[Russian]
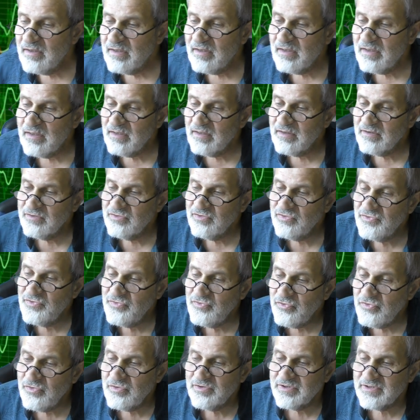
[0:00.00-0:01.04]
э,
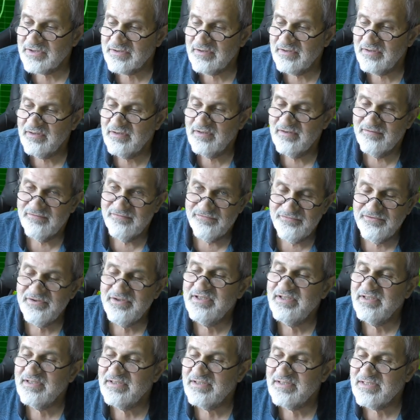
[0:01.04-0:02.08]
доллар таки
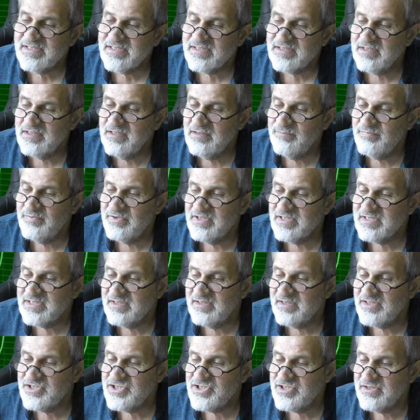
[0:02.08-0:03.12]
вырос и
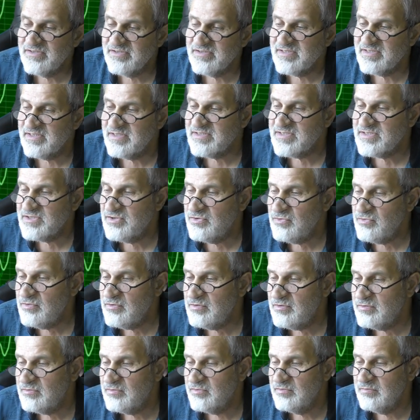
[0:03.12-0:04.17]
перескочил за
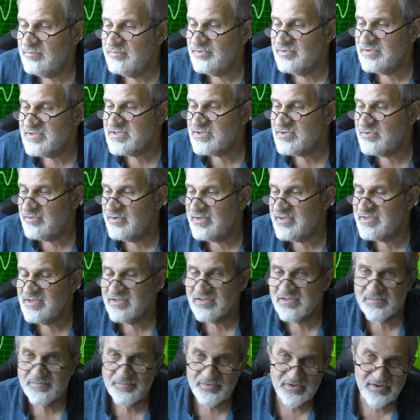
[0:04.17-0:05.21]
100, он был
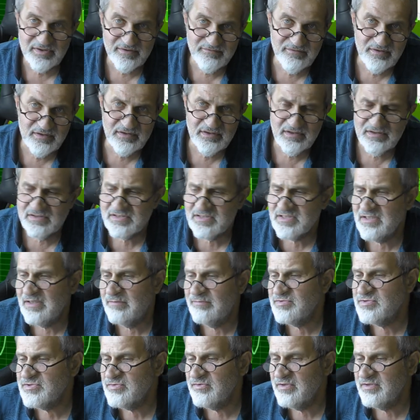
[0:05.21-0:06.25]
101,5,
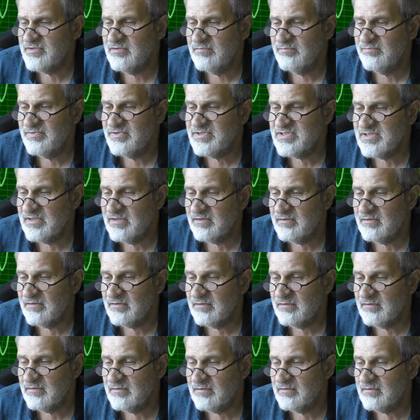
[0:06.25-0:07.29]
там
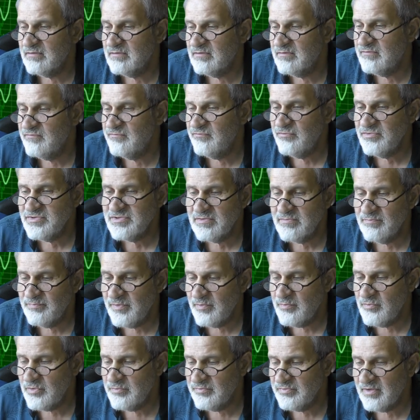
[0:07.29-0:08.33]
101,58, э,
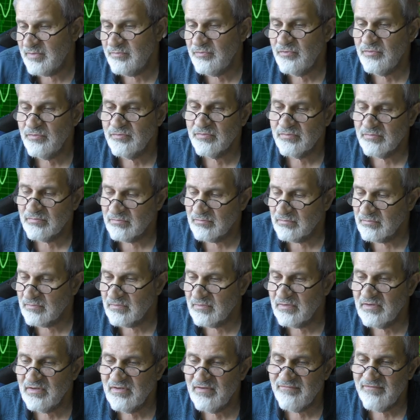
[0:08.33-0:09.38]
по-моему, там, ну,
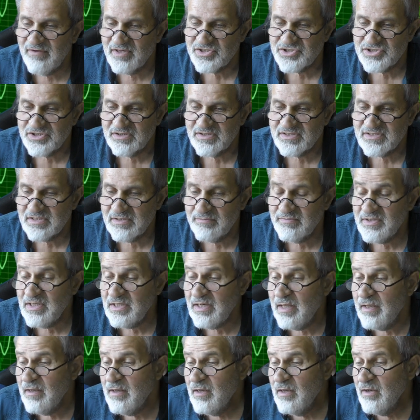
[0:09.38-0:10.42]
неважно на самом
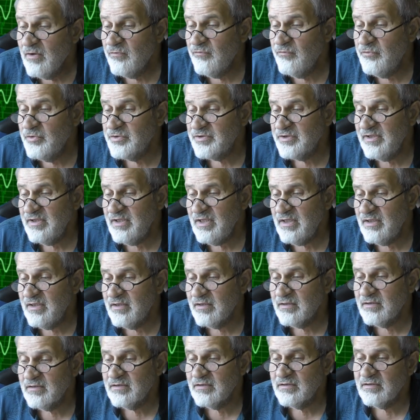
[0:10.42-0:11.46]
деле. Вот,
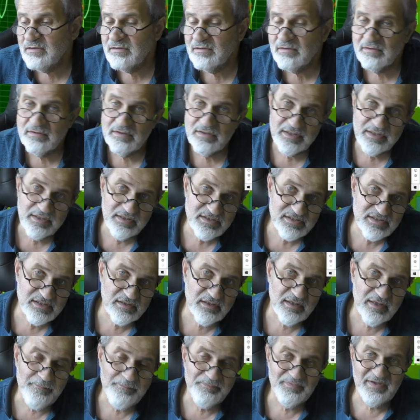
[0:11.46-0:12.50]
и э,
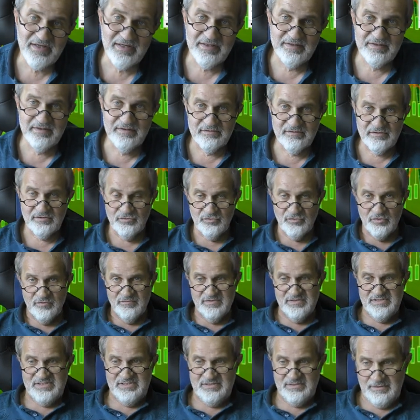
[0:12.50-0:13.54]
резко на этой
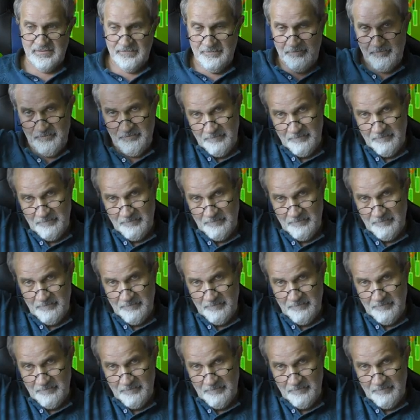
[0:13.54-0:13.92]
новости